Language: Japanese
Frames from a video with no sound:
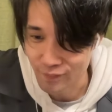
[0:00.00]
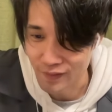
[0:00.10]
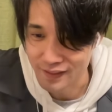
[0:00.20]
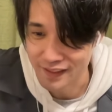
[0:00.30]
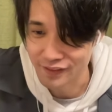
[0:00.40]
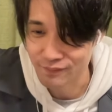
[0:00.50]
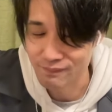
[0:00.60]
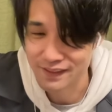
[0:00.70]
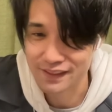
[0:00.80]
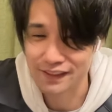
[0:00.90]
終わりたいと思い
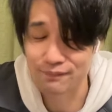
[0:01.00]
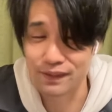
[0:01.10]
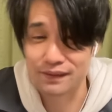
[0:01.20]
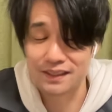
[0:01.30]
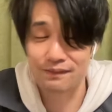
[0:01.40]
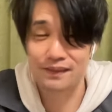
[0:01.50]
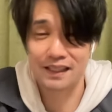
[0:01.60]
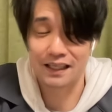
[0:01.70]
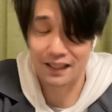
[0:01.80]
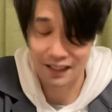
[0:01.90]
ます。くださこと皆さん、
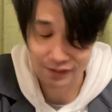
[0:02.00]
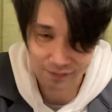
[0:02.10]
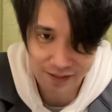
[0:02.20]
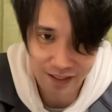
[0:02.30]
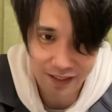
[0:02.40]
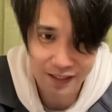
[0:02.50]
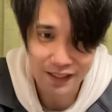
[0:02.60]
ありがとうございました。